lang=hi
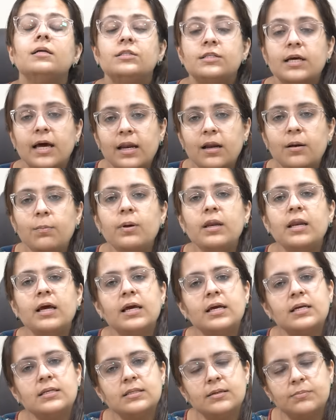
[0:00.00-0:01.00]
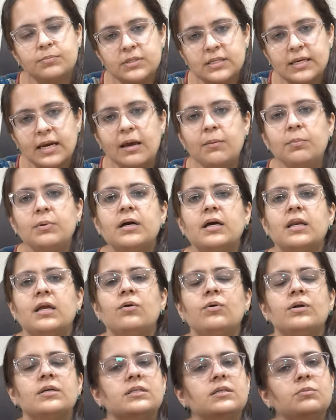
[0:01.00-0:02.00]
चैनल पे नए हैं सब्सक्राइब करें
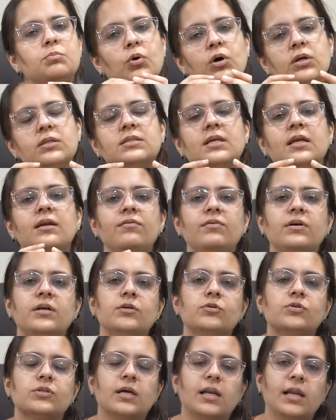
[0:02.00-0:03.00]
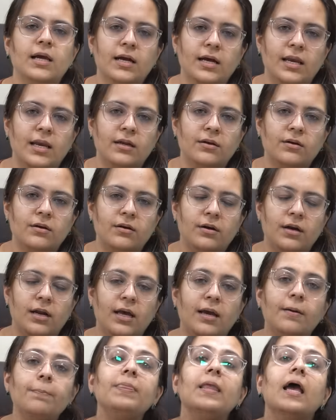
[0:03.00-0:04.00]
और ऐसी बहुत सारी वीडियोस के लिए कनेक्टेड
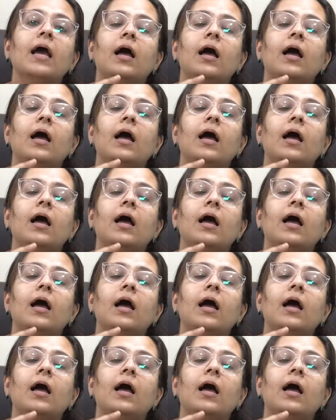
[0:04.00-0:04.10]
रहें